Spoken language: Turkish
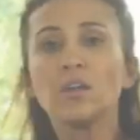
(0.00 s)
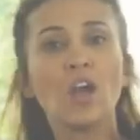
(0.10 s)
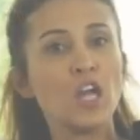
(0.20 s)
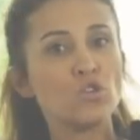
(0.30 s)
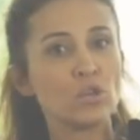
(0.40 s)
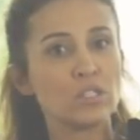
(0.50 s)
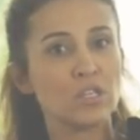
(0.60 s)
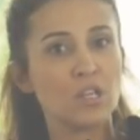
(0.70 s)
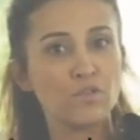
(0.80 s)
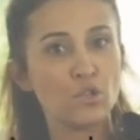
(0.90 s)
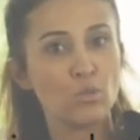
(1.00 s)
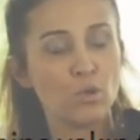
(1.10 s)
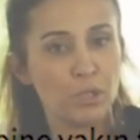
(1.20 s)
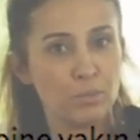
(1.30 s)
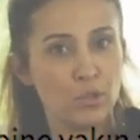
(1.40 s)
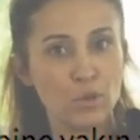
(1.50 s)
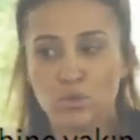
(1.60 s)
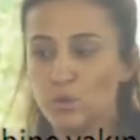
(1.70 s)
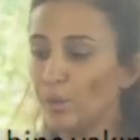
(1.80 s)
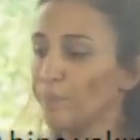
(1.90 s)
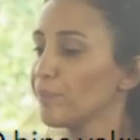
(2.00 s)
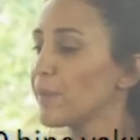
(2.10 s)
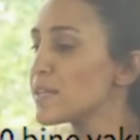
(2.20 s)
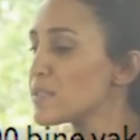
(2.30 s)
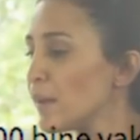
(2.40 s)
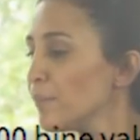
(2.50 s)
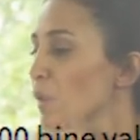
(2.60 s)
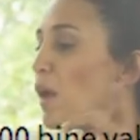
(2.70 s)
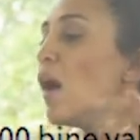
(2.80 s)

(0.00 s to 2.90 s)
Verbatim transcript: Ya en çok izlenen videom o beni biliyor musun? Neyse.